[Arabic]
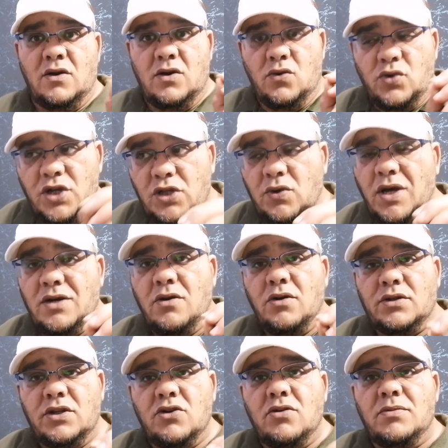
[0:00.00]
أريد أن
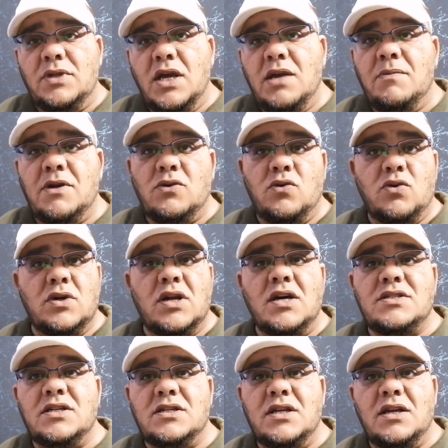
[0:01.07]
أعطيكم دائما
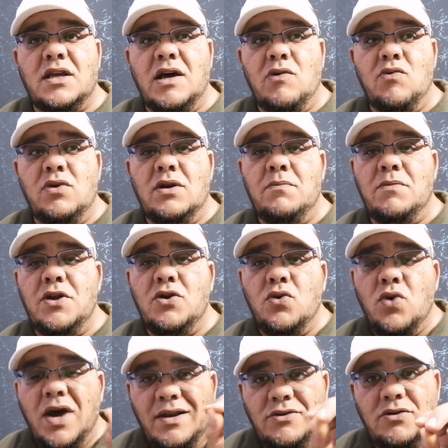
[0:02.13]
خلاصة القول
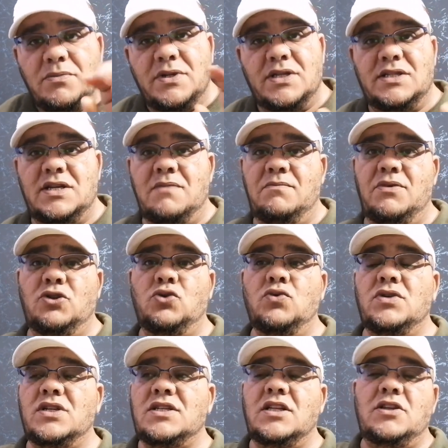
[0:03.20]
منه أنتم
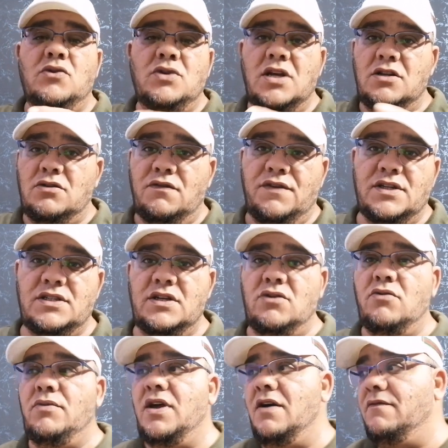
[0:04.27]
تستنبطون تستطيعون أن
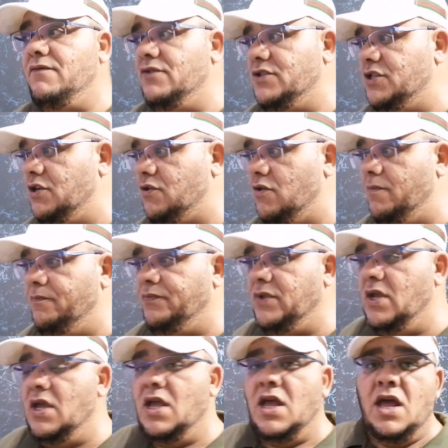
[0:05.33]
تفصلوا بأنفسكم
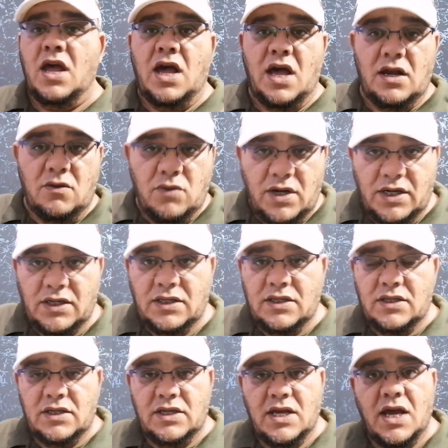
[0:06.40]

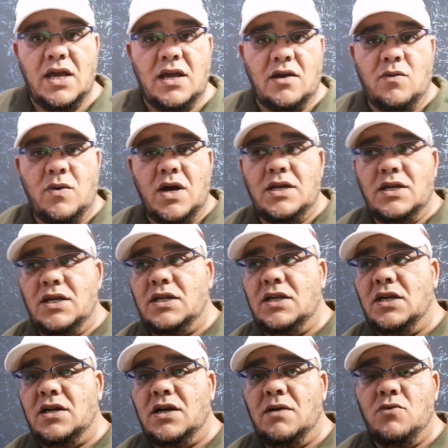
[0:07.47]
الورد يا إخواني
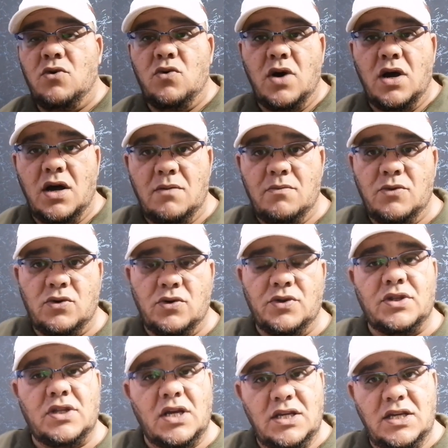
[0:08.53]
الكرام هو أمر
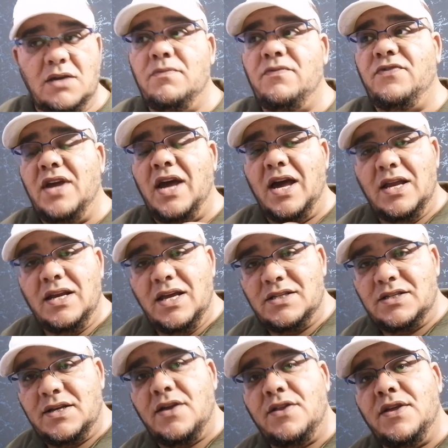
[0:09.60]
طيب في
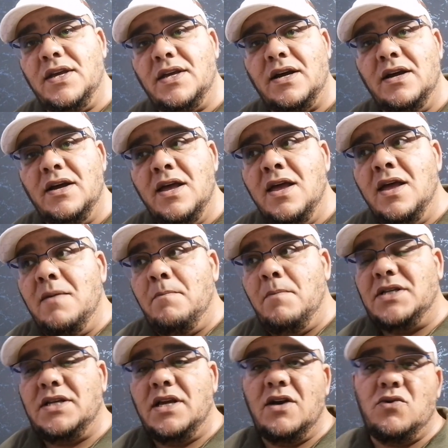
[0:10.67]
حالات كثيرة
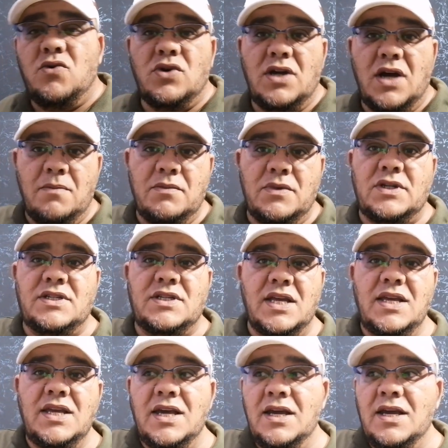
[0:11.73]
متى يكون أمر
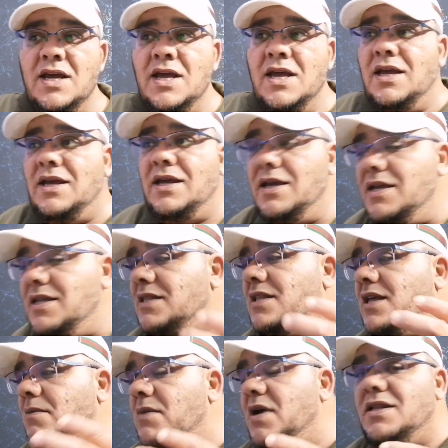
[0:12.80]
سيء
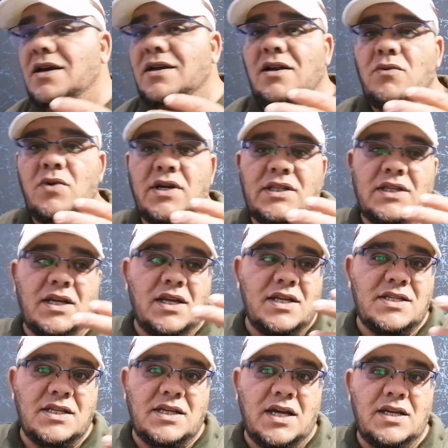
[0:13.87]
عندما نرى الوردة
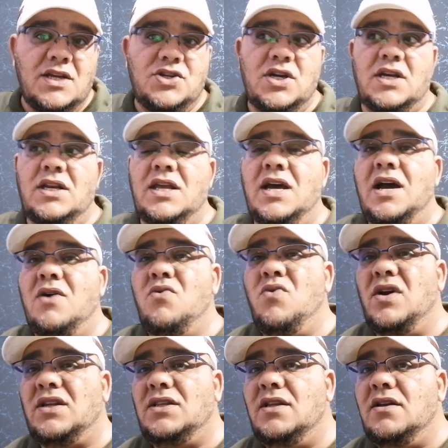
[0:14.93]
ليست على شكلها أو
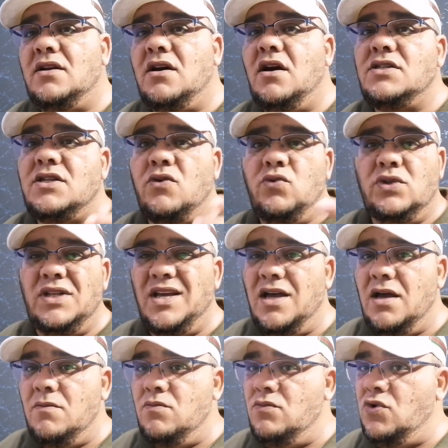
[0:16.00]
وردة نراها
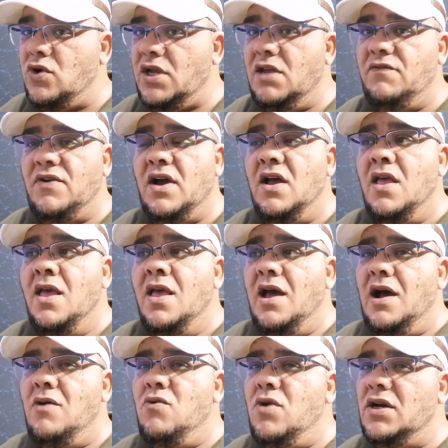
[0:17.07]
سوداء مخيفة
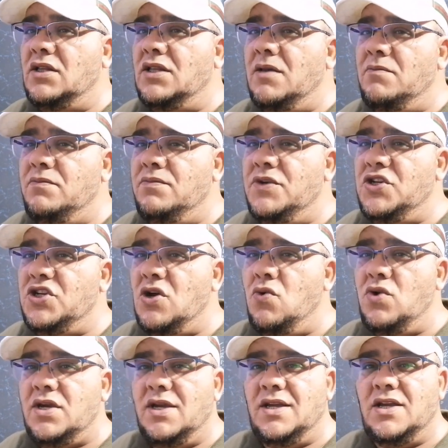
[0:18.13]
أو وردة
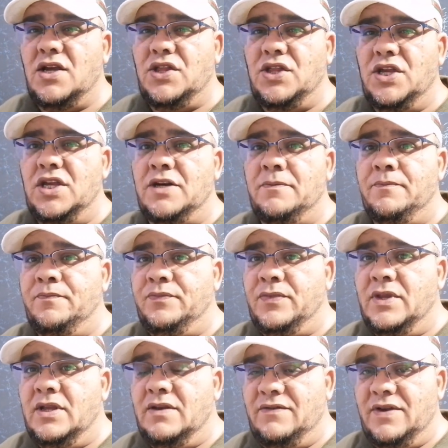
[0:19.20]
بشوك كثير
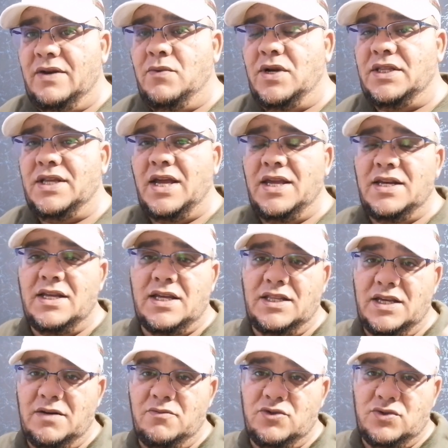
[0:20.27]
فالورد أحيانا قد
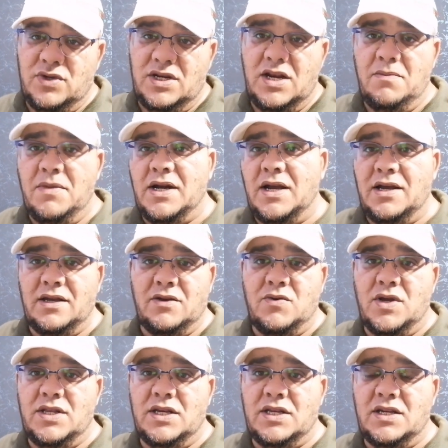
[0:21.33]
يرمز إلى المرأة
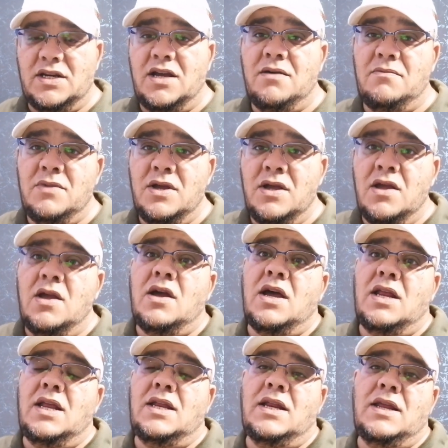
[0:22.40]
إخواني الكرام
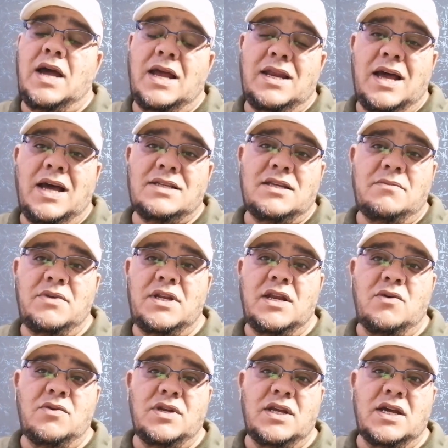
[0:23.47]
آه، على حسب
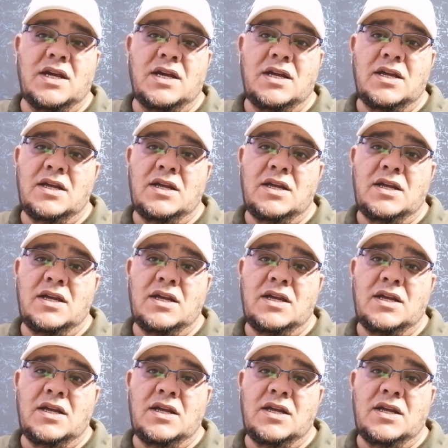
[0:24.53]
لونها